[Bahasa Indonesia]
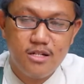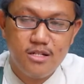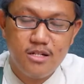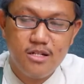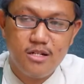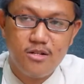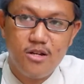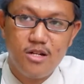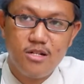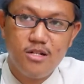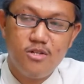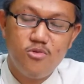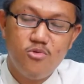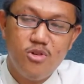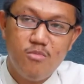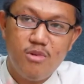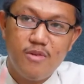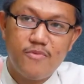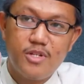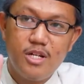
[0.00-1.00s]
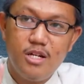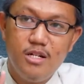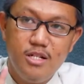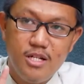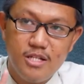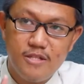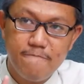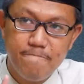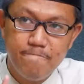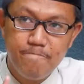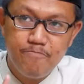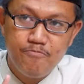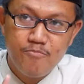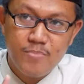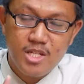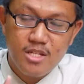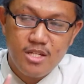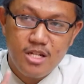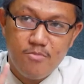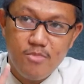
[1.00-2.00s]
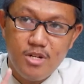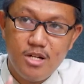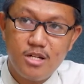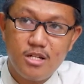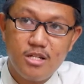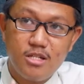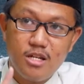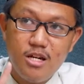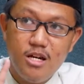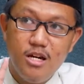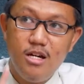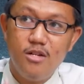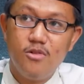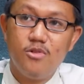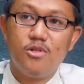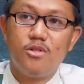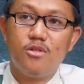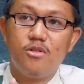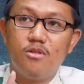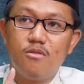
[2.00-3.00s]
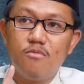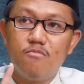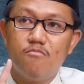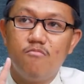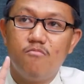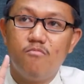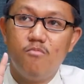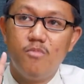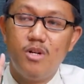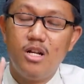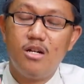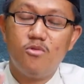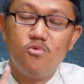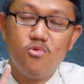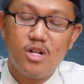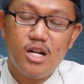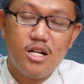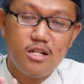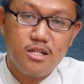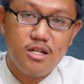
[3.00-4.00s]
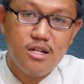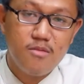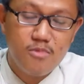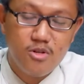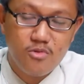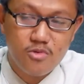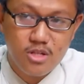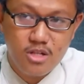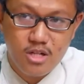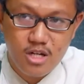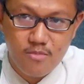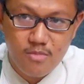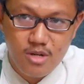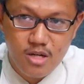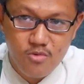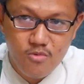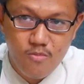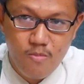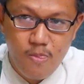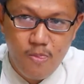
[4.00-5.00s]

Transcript: Jadi kalau ada dua mafsadat yang mana kita harus melakukannya mau tidak mau,